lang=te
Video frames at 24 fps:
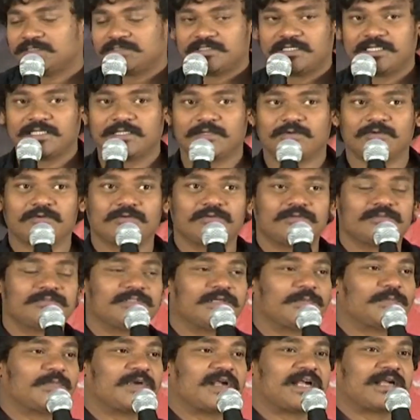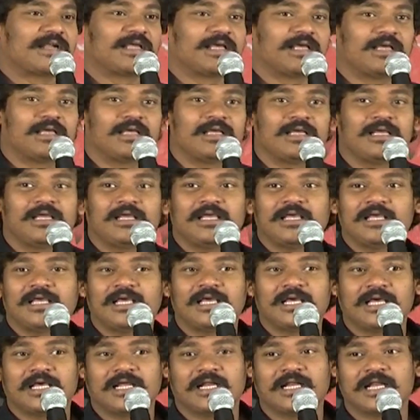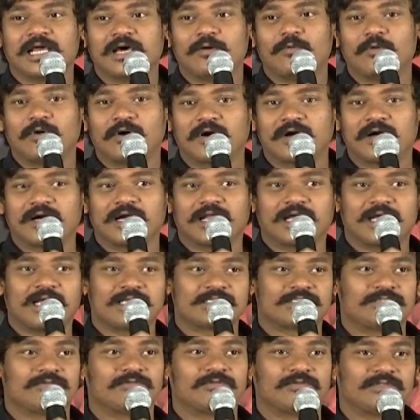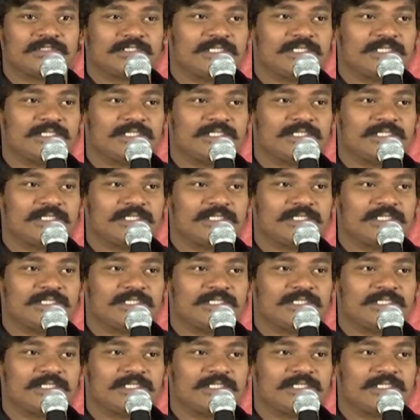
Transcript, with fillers: శ్రీధరు చెప్పినట్టుగా నా ఒక్కడ కష్టంతో